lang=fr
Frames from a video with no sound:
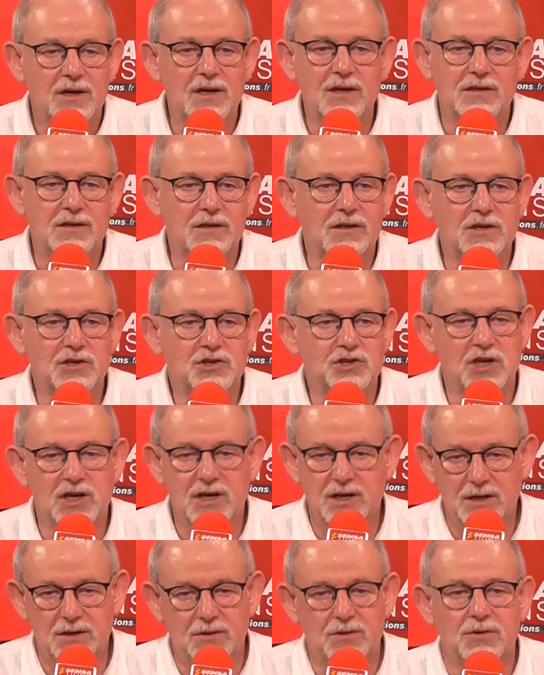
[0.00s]
était
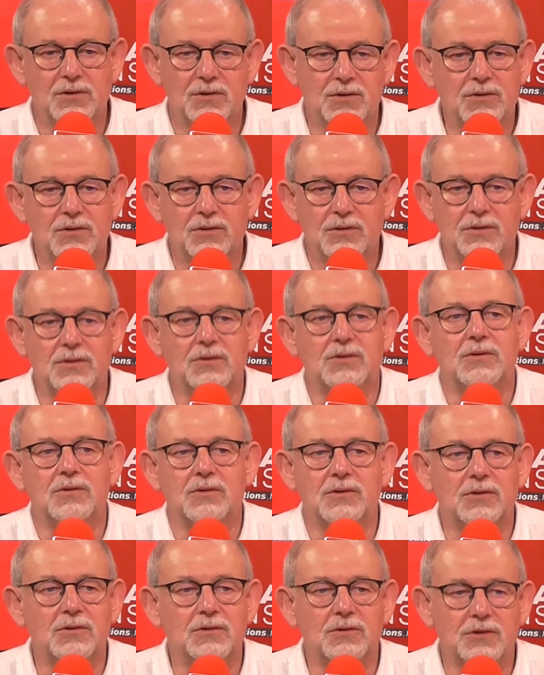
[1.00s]
déjà
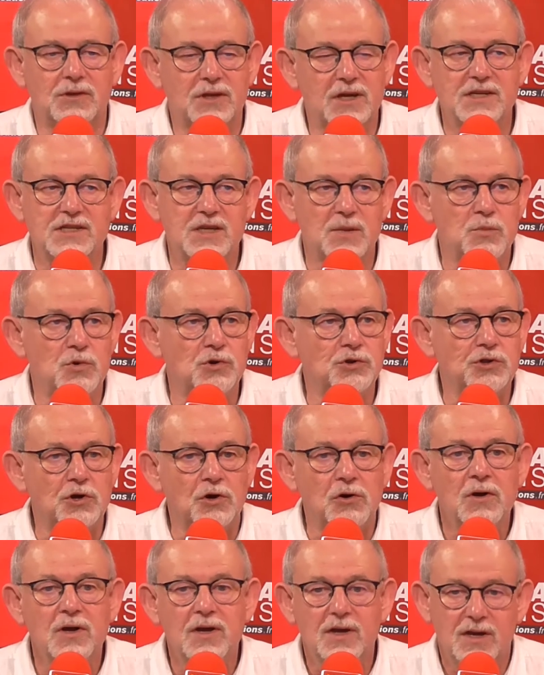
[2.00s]
euh, très
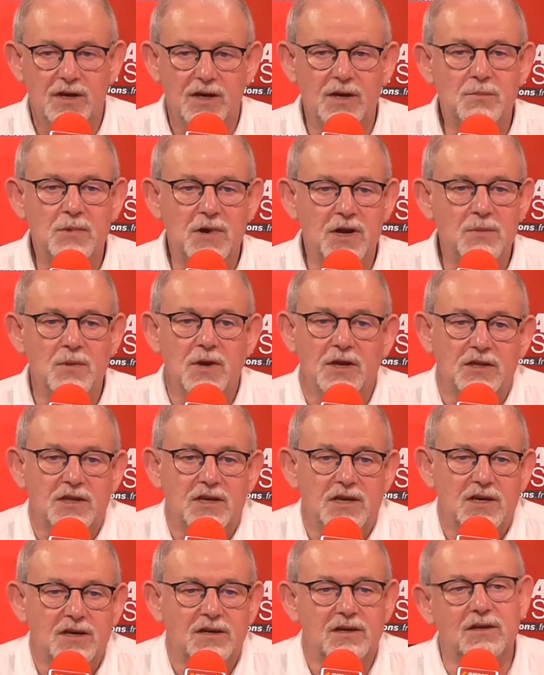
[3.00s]
important. Et ben, les
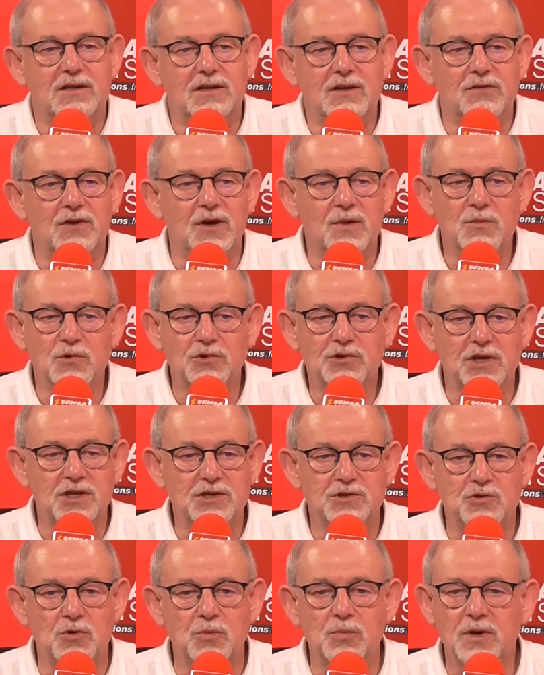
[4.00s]
Bernayens étaient vraiment
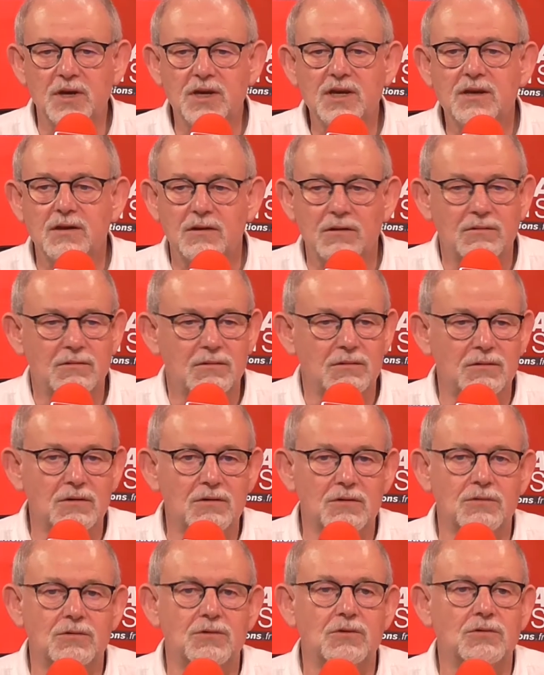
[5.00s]
très surpris
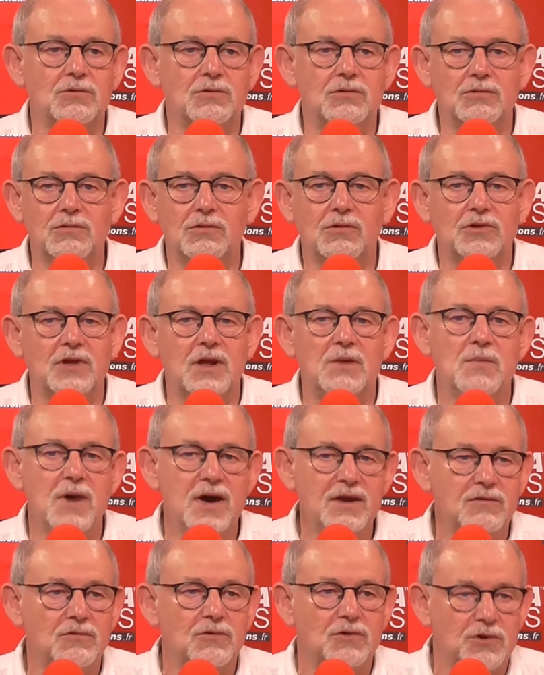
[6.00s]
que, que de, en
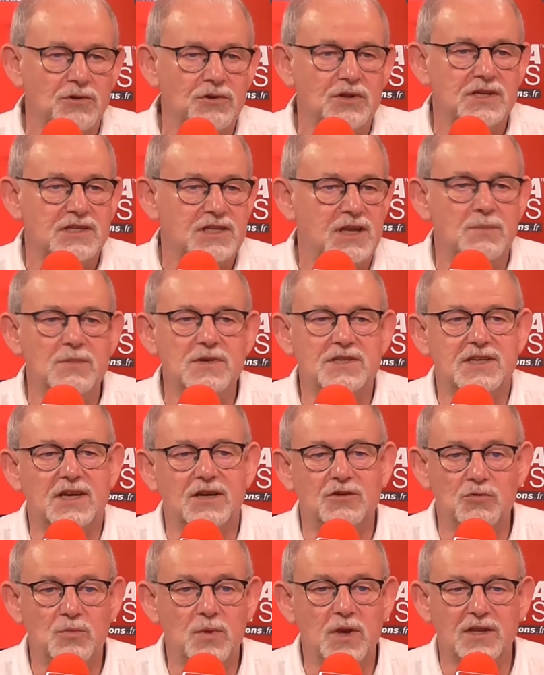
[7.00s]
Allemagne, on connaisse
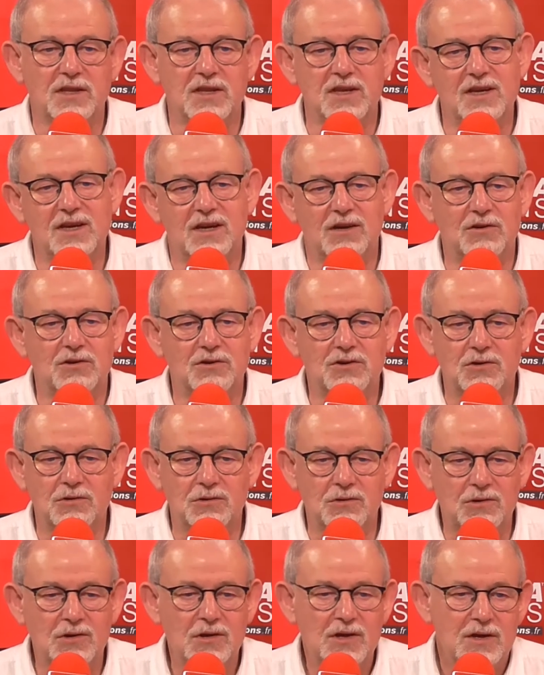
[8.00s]
l'abbatiale de Bernay, alors
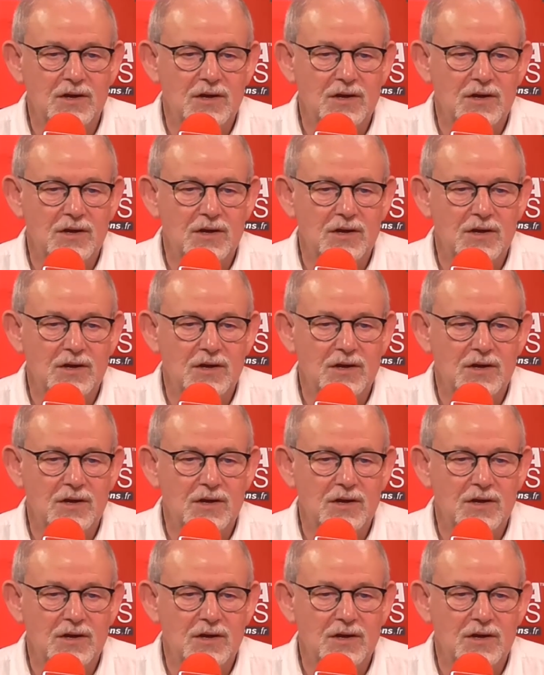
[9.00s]
que